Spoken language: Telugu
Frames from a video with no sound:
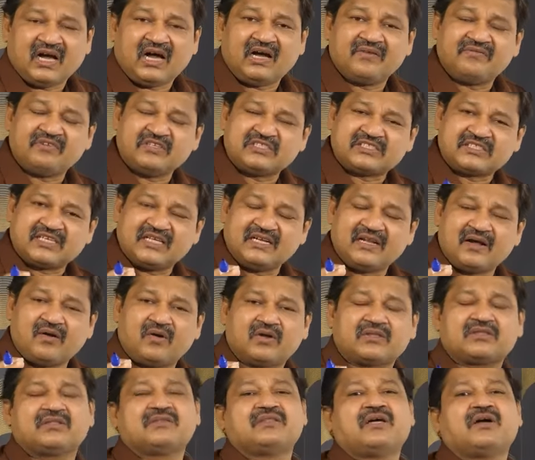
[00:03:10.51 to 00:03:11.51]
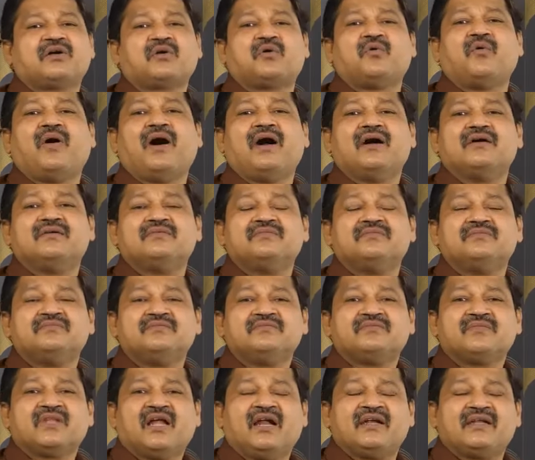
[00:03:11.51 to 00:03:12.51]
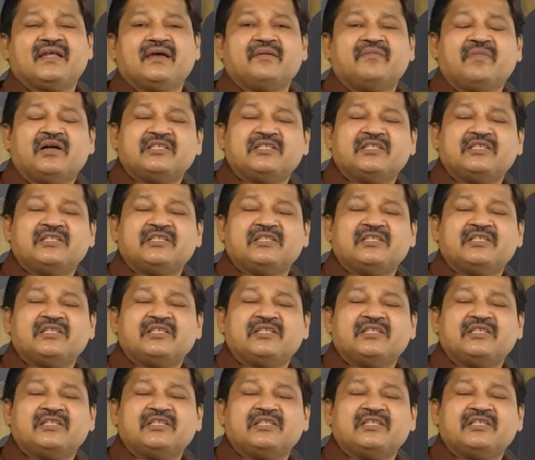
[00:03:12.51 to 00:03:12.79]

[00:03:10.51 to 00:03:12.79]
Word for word: ఆఫీస్కి వెళ్ళే కూడా తక్కువ అంటే